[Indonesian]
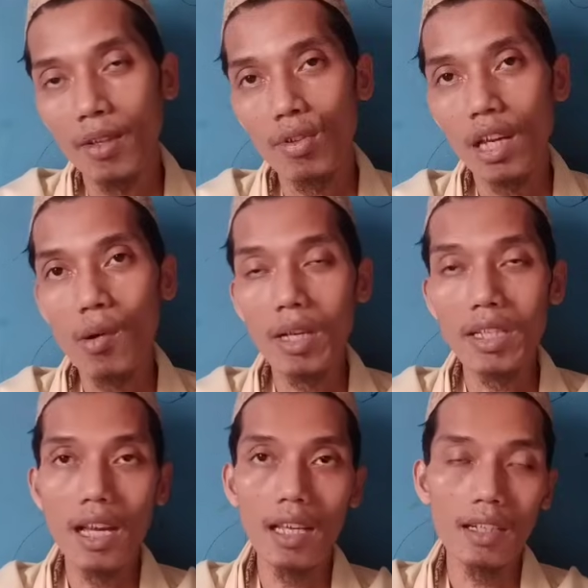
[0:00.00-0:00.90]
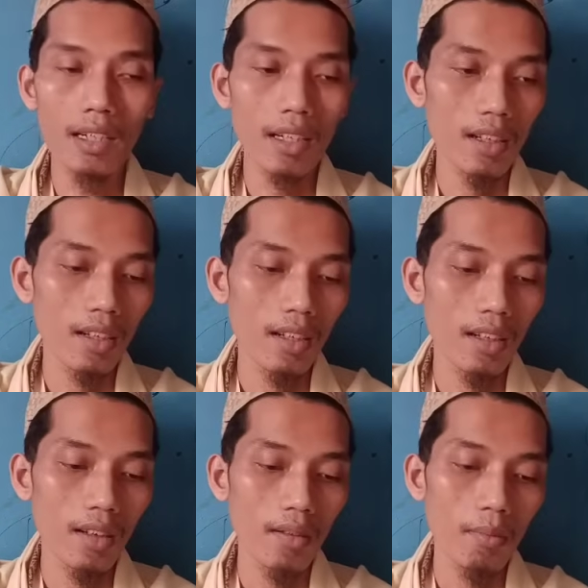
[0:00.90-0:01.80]
Sehingga wajar
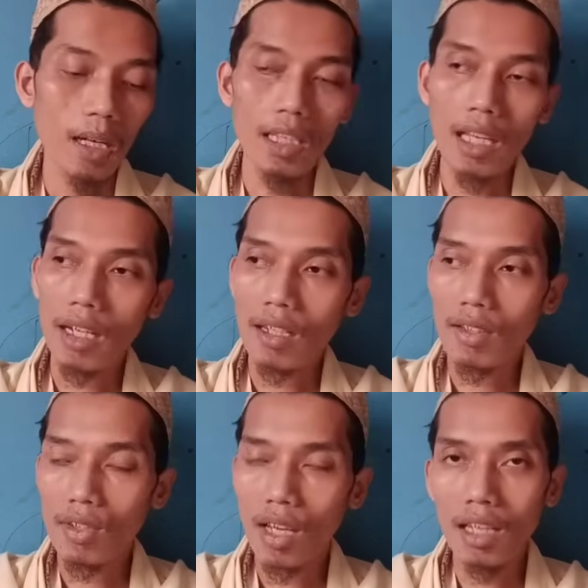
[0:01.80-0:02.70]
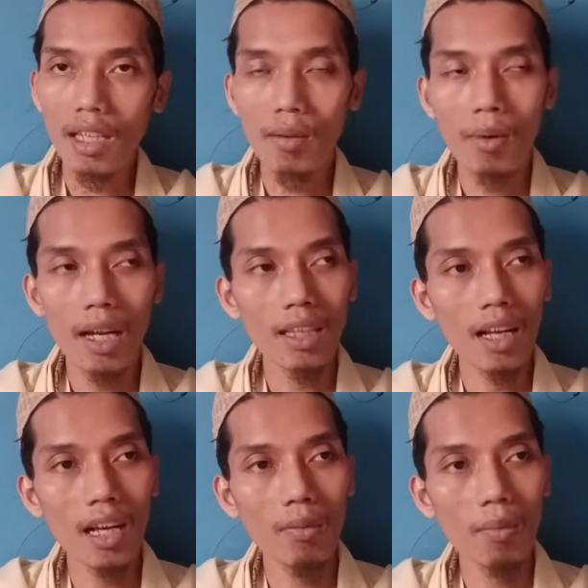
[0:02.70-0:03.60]
banyak sekali yang
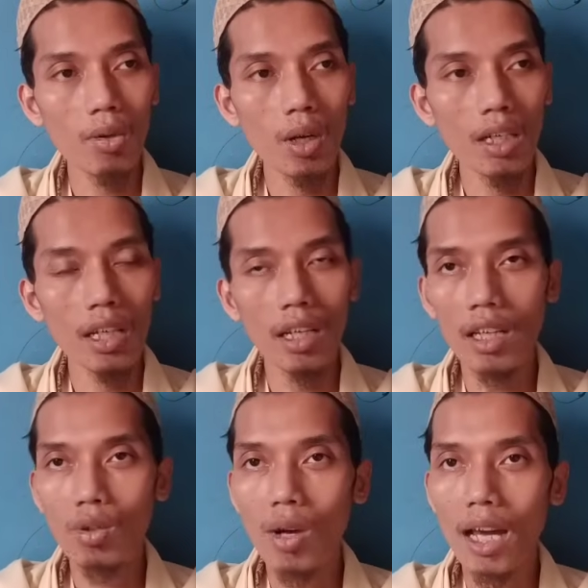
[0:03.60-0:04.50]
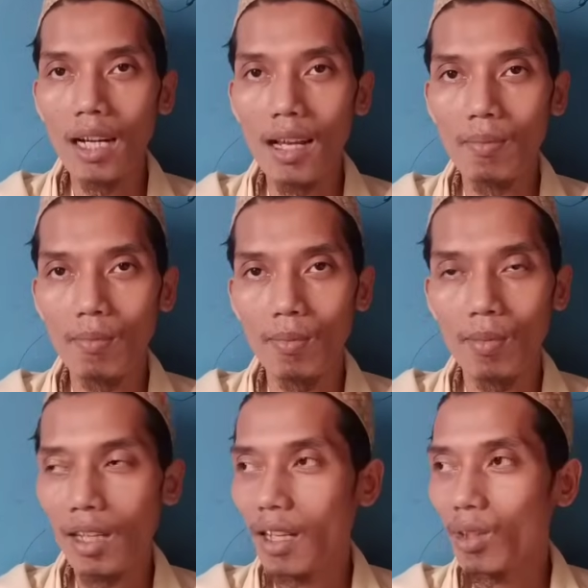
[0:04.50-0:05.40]
mengatakan bahwa DNA itu haram,
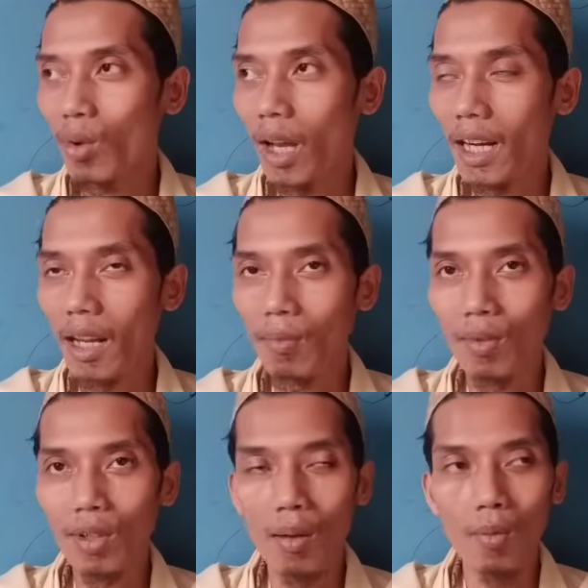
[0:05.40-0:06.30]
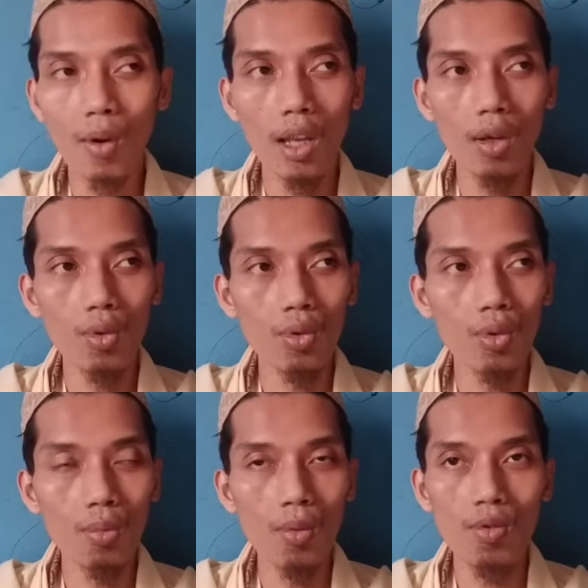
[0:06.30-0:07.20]
DNA itu haram, tidak boleh
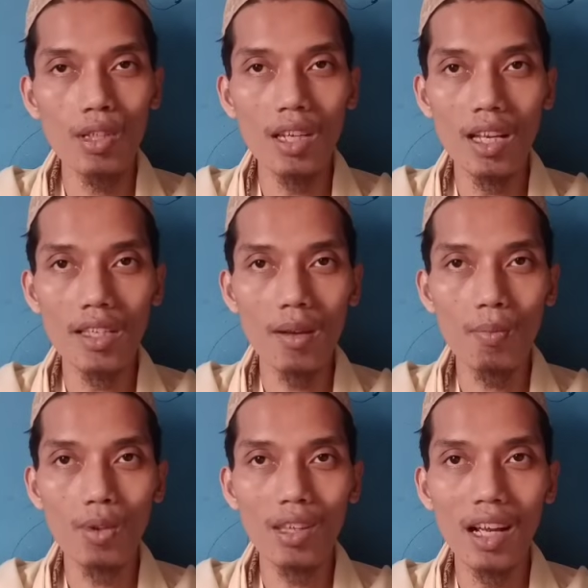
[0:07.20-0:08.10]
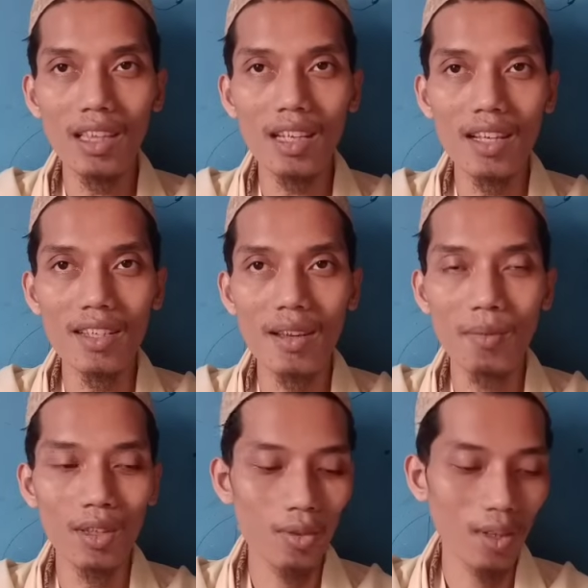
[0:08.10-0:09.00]
untuk menguji nasab, mengotak-atik
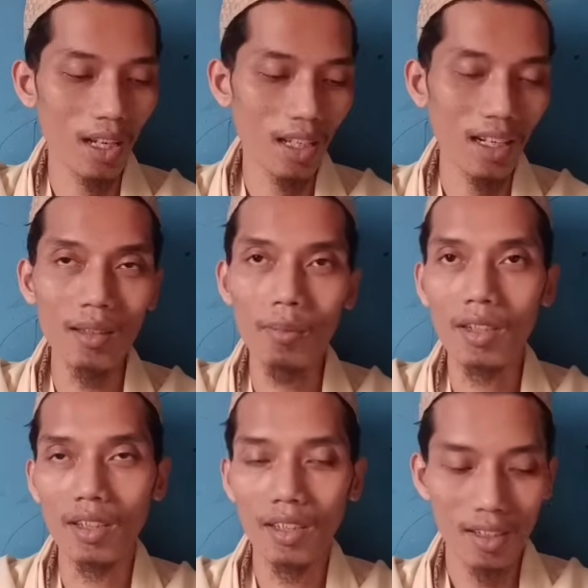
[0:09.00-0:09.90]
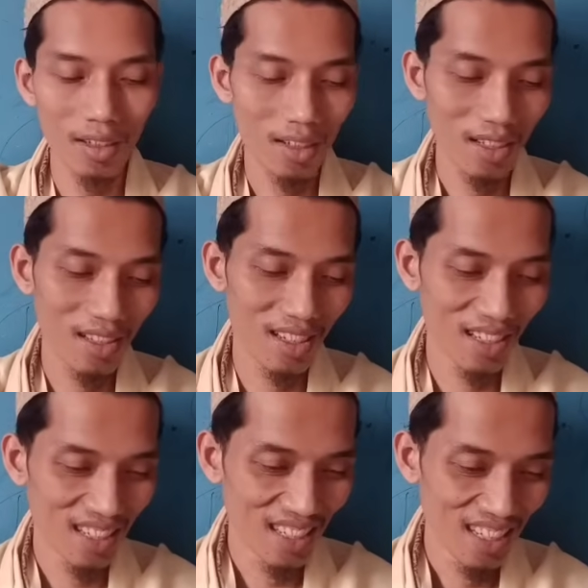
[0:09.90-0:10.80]
nasab gitu kan. Ngerti meren?
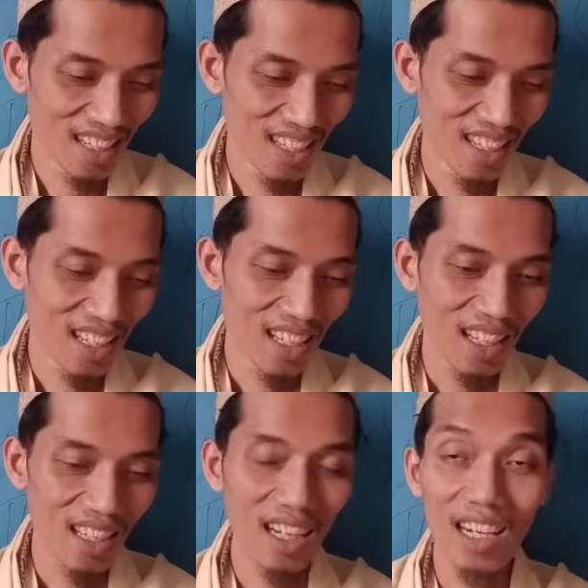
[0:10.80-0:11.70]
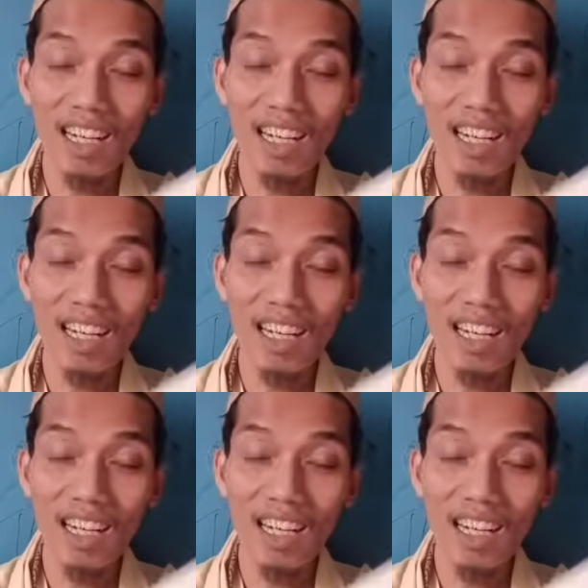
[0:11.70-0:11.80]
Hmm. Ya